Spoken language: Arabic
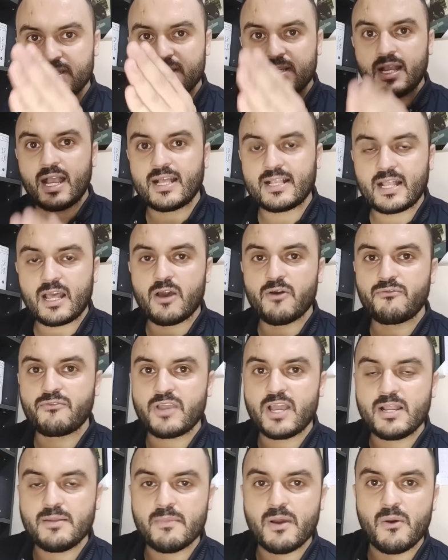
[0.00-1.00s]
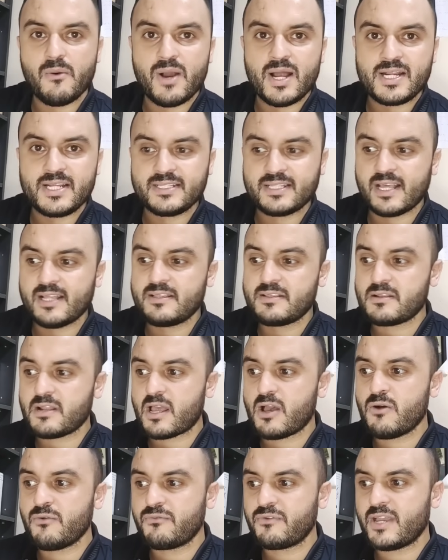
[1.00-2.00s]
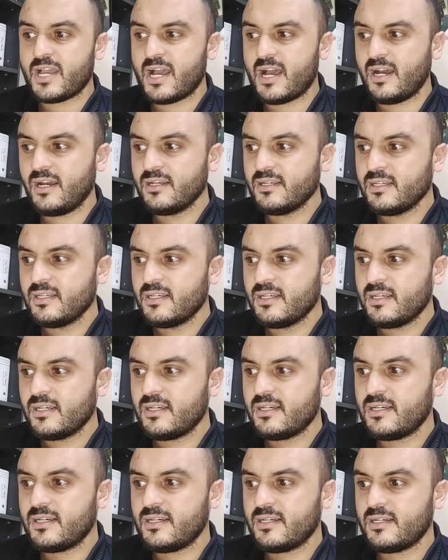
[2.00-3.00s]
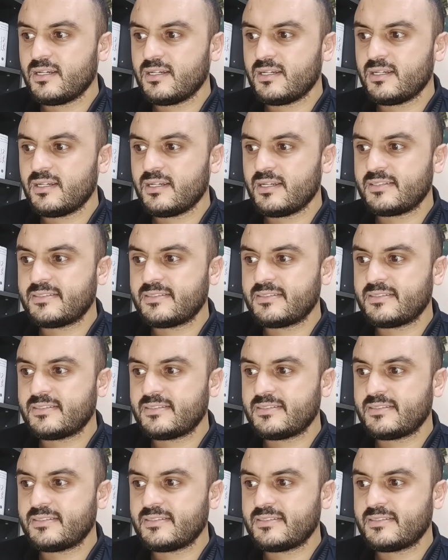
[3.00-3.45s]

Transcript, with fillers: غتلقاو فيها الموارد غتلقاو فيها آه،